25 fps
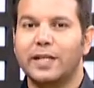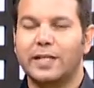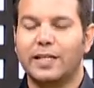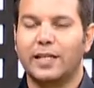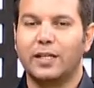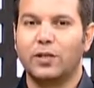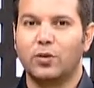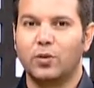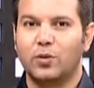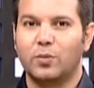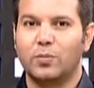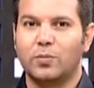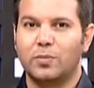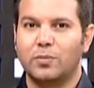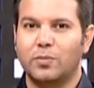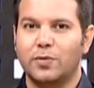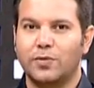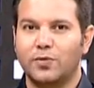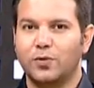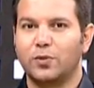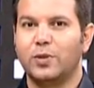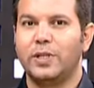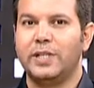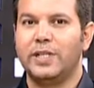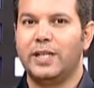كانوا
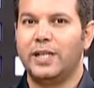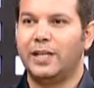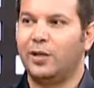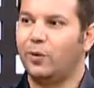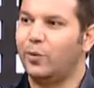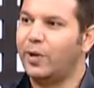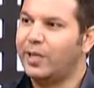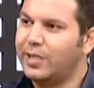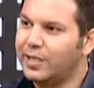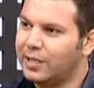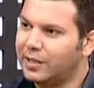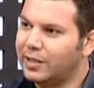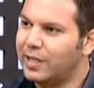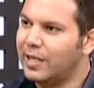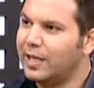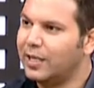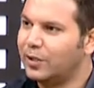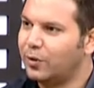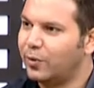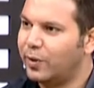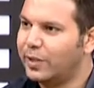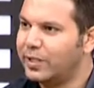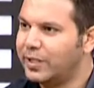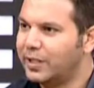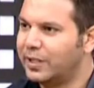مفصولين يعني عوينات لهيك
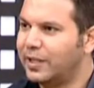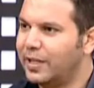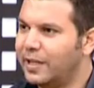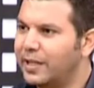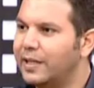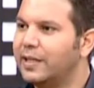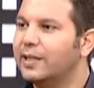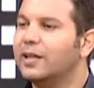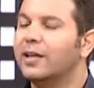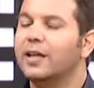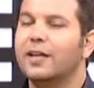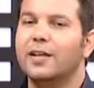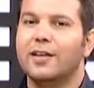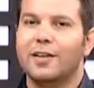عوينات لهيك